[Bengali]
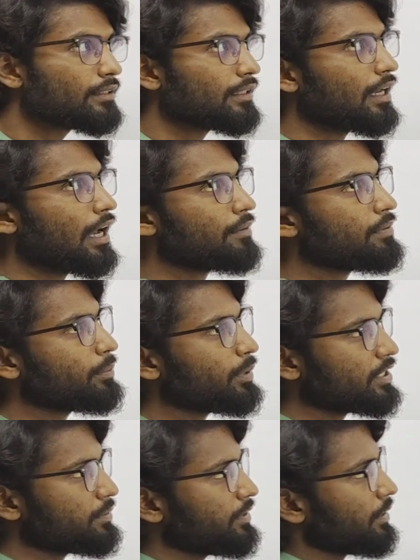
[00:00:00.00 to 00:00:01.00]
তাহলে আলফা
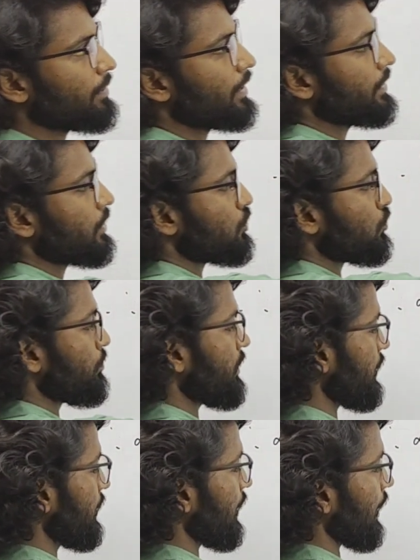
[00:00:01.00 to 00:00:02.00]
প্লাস বিটা মাইনাস টু
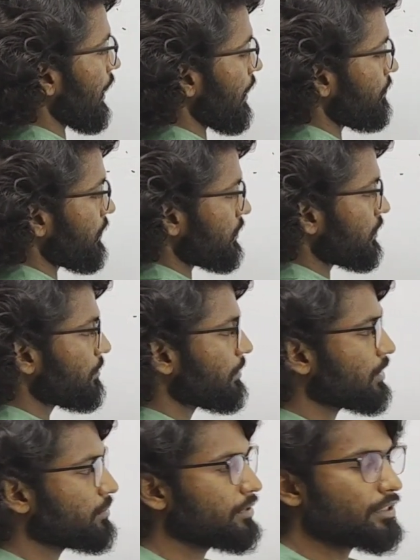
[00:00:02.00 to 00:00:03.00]
পি আর আলফা স্কোয়ার
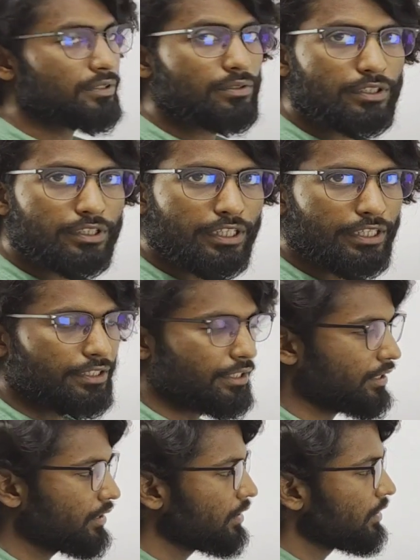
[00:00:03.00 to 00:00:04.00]
প্লাস বিটা স্কোয়ারটা এটা
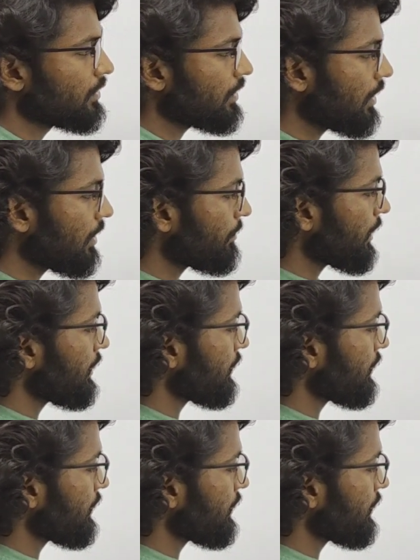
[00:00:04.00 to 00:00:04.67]
তাহলে আমরা